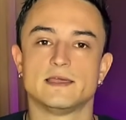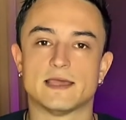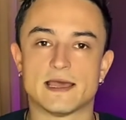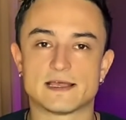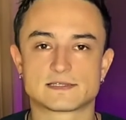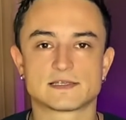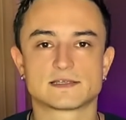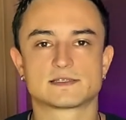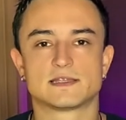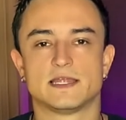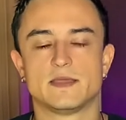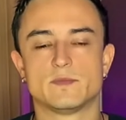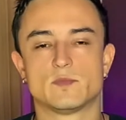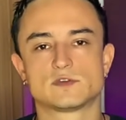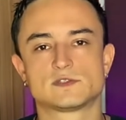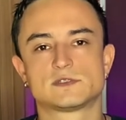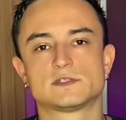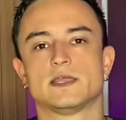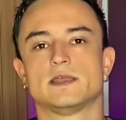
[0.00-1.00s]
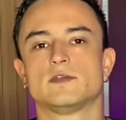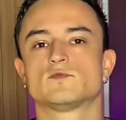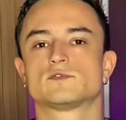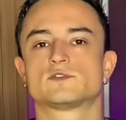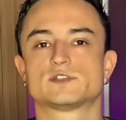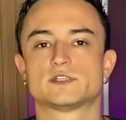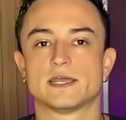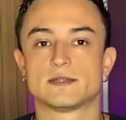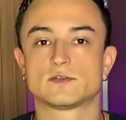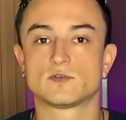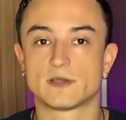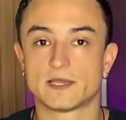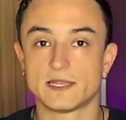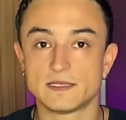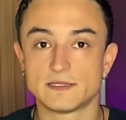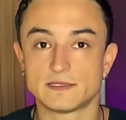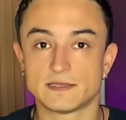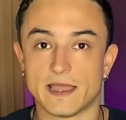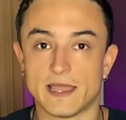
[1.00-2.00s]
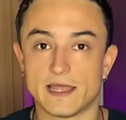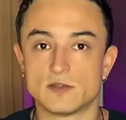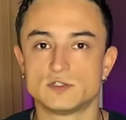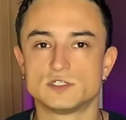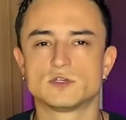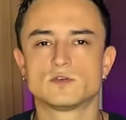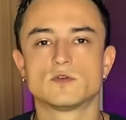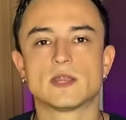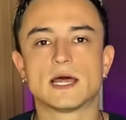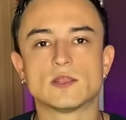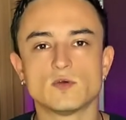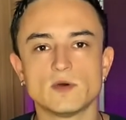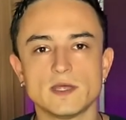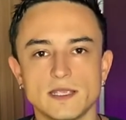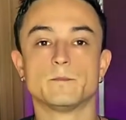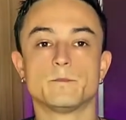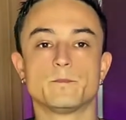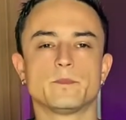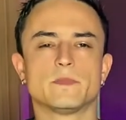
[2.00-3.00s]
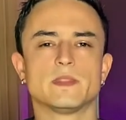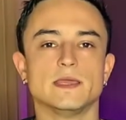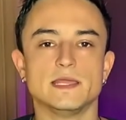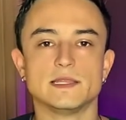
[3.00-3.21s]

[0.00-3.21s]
essas labels têm um certo critério de curadoria.